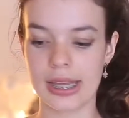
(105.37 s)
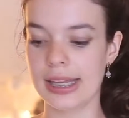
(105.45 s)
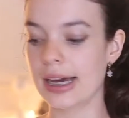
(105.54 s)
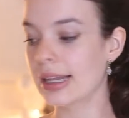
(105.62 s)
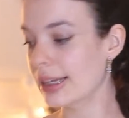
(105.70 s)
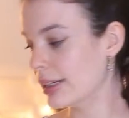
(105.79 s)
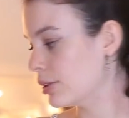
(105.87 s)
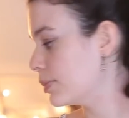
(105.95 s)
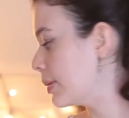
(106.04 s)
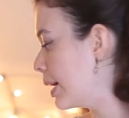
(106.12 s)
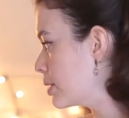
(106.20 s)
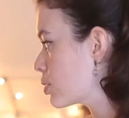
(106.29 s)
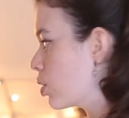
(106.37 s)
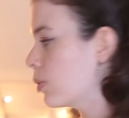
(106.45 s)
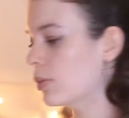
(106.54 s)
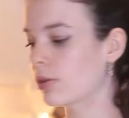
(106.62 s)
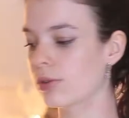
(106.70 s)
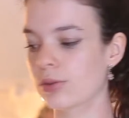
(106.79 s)
E além do mais,
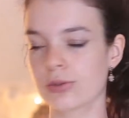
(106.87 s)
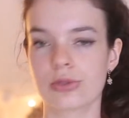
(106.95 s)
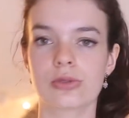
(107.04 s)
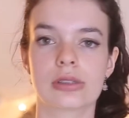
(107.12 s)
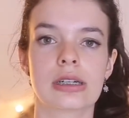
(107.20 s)
como eu uso